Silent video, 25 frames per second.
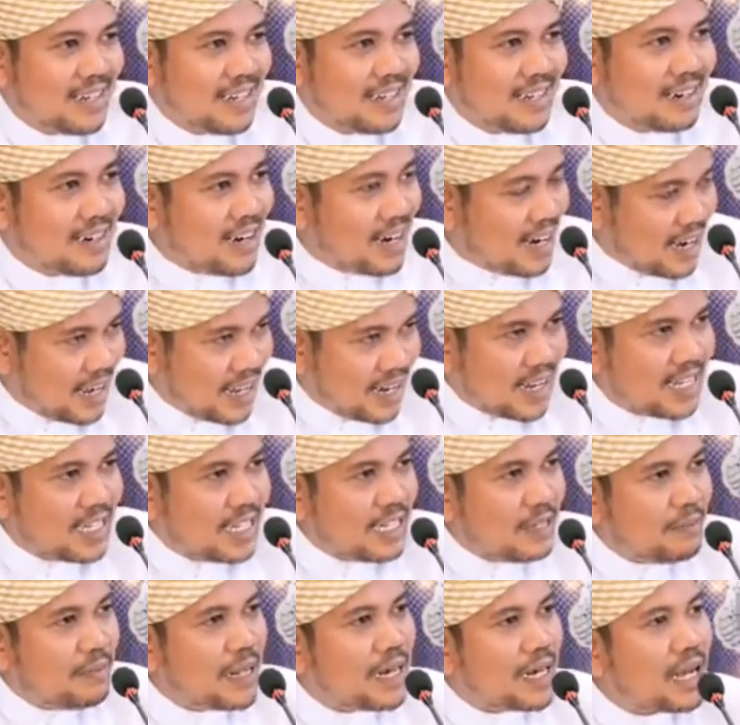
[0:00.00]
เรื่องอะไร
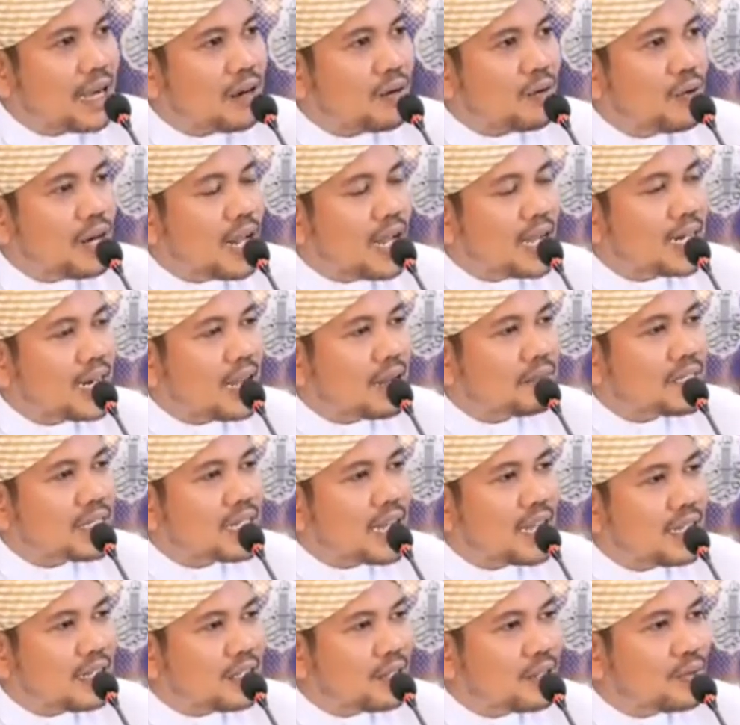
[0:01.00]
ที่เป็นฮักกุลอาดัม
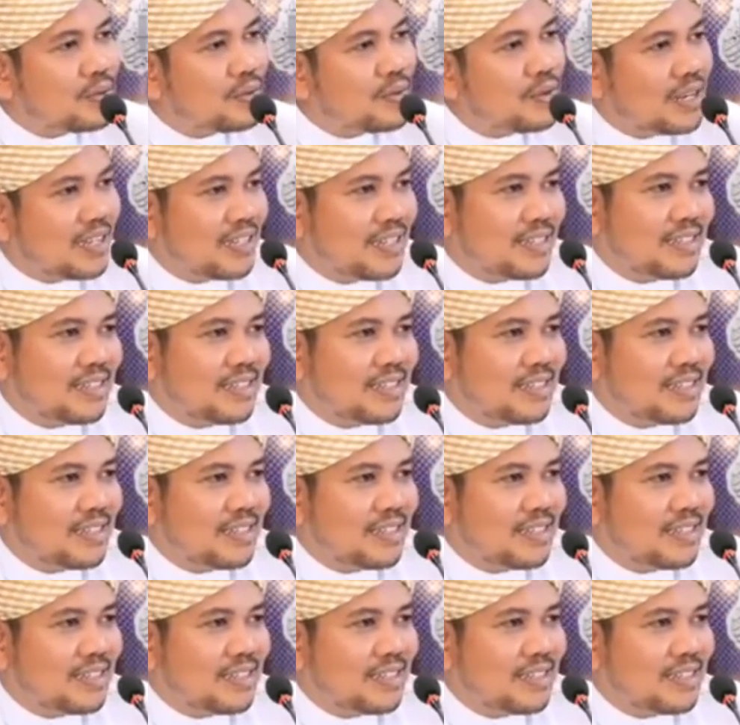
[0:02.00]
ใส่ตัว